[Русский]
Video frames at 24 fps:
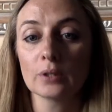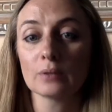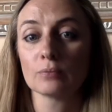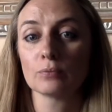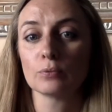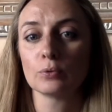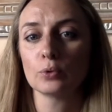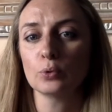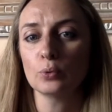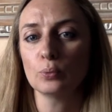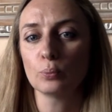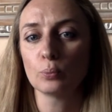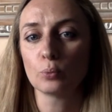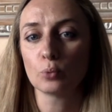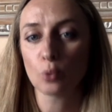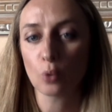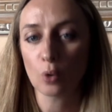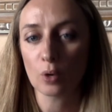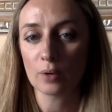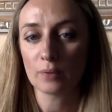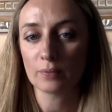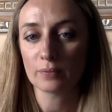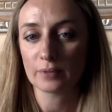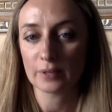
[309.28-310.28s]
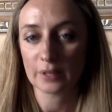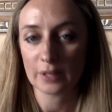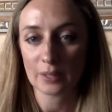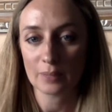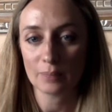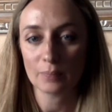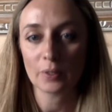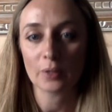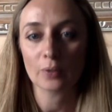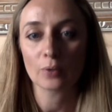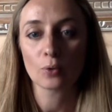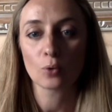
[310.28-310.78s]
в любое
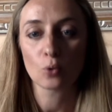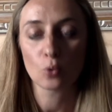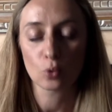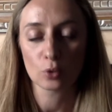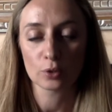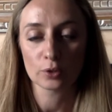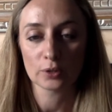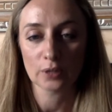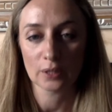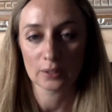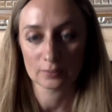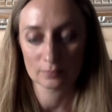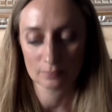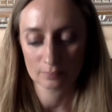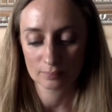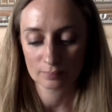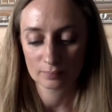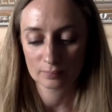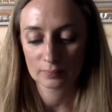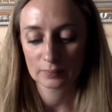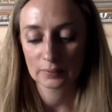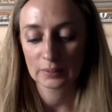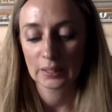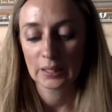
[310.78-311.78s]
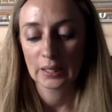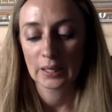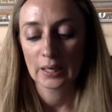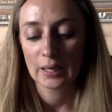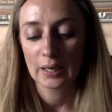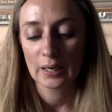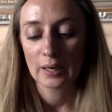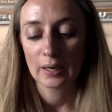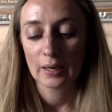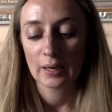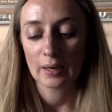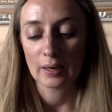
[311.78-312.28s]
время года –
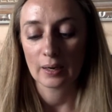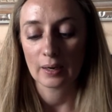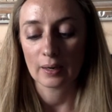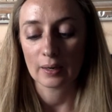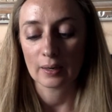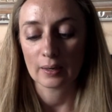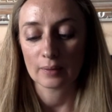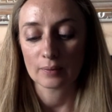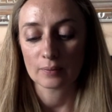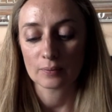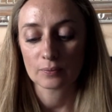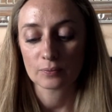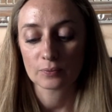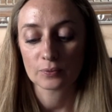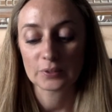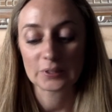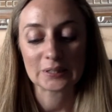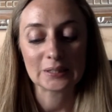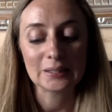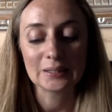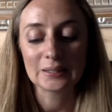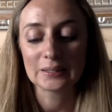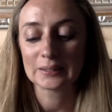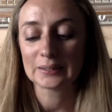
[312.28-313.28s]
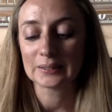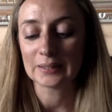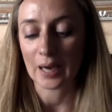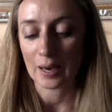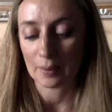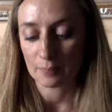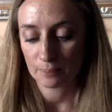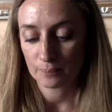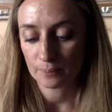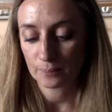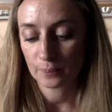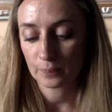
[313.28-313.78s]
а, всегда,
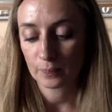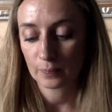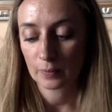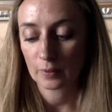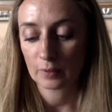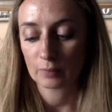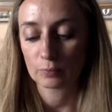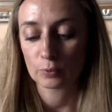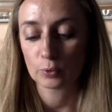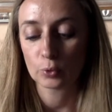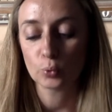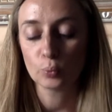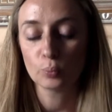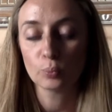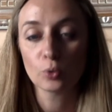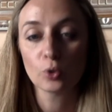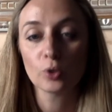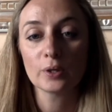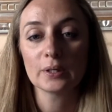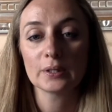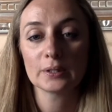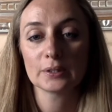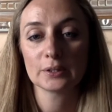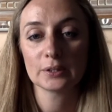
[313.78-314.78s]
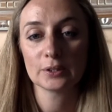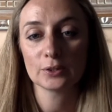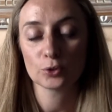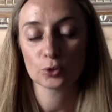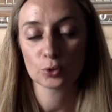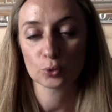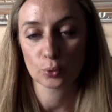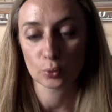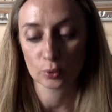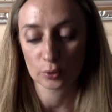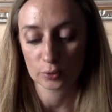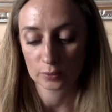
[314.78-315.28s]
в любой
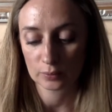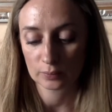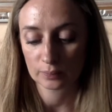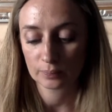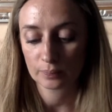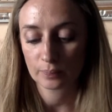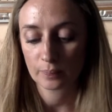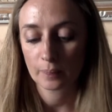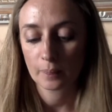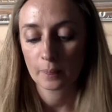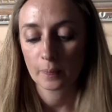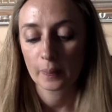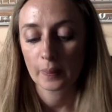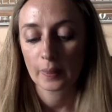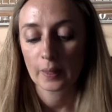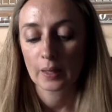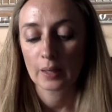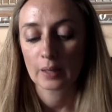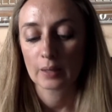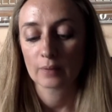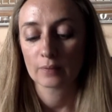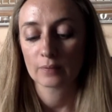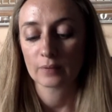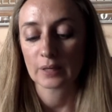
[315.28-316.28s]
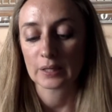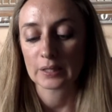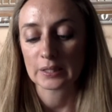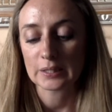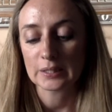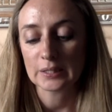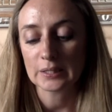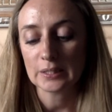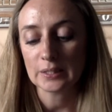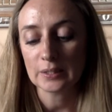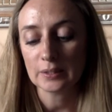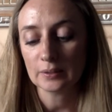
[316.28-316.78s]
сезон. В
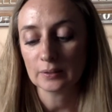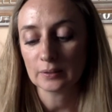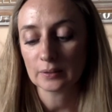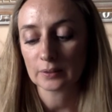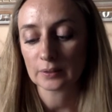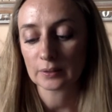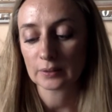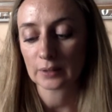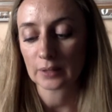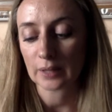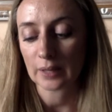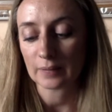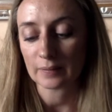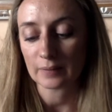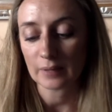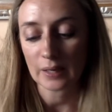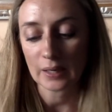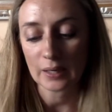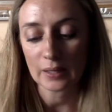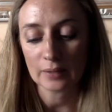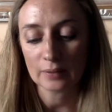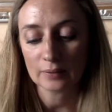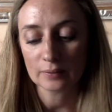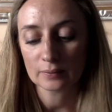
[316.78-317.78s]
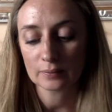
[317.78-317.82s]
России трава,